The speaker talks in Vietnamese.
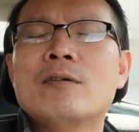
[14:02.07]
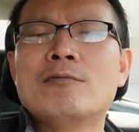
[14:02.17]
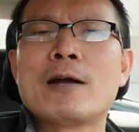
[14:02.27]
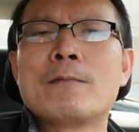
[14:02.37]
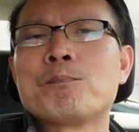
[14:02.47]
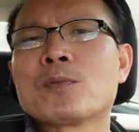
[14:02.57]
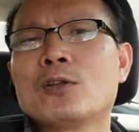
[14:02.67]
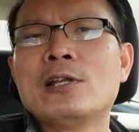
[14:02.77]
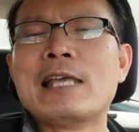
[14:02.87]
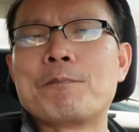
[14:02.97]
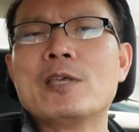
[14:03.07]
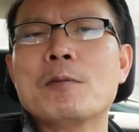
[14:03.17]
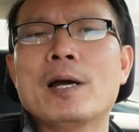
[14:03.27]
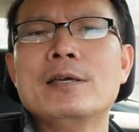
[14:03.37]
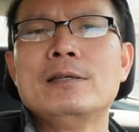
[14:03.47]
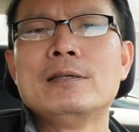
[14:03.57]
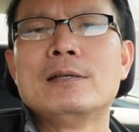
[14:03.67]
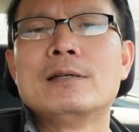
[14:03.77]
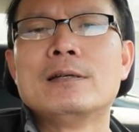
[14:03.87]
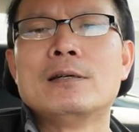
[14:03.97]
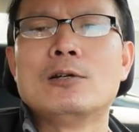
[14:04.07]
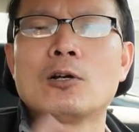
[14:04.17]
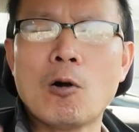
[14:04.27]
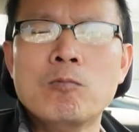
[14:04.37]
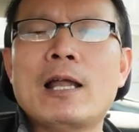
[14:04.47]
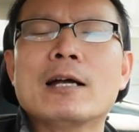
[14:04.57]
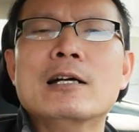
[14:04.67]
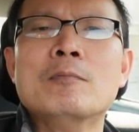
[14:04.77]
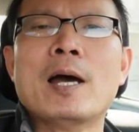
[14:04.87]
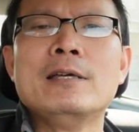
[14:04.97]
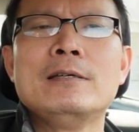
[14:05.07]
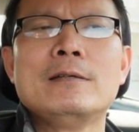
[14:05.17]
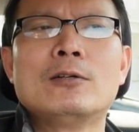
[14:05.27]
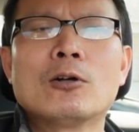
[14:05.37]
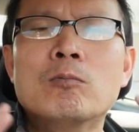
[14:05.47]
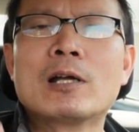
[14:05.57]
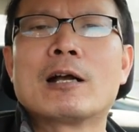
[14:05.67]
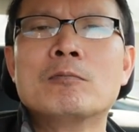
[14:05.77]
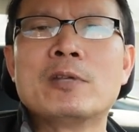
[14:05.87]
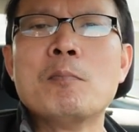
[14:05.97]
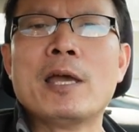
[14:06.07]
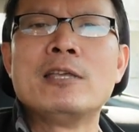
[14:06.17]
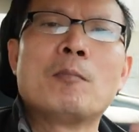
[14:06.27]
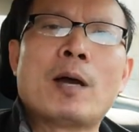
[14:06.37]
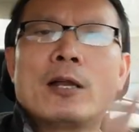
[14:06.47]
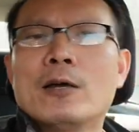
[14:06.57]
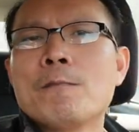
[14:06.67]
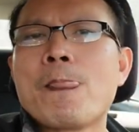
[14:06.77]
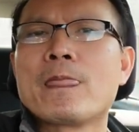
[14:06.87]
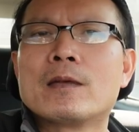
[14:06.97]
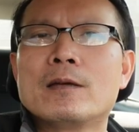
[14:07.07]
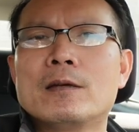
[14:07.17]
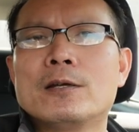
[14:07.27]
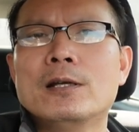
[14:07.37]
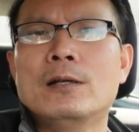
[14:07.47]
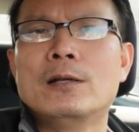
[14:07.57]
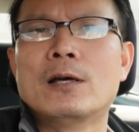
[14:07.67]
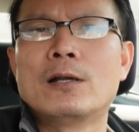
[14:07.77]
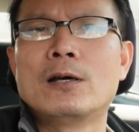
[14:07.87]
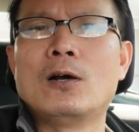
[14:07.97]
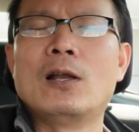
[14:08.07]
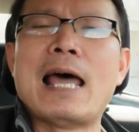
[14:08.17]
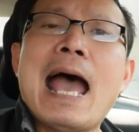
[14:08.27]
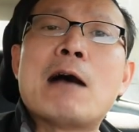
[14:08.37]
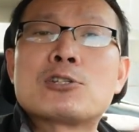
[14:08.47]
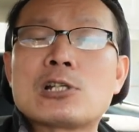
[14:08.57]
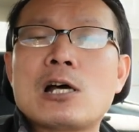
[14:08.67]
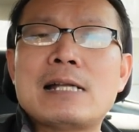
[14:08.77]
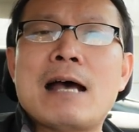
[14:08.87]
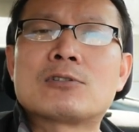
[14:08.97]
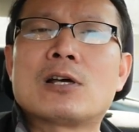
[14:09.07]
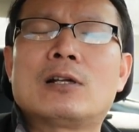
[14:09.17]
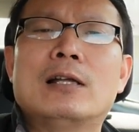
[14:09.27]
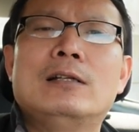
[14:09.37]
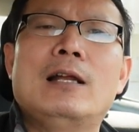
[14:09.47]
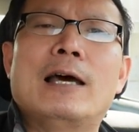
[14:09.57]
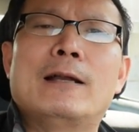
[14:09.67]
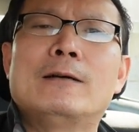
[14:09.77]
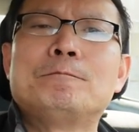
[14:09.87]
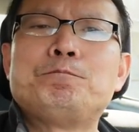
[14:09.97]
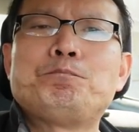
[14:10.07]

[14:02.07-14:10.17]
vân vân nó nhập về mỹ nó cũng là người mỹ nó cũng là công ty mỹ nhưng mà nó nó nó gọi là outsourced outsourced là tức là nó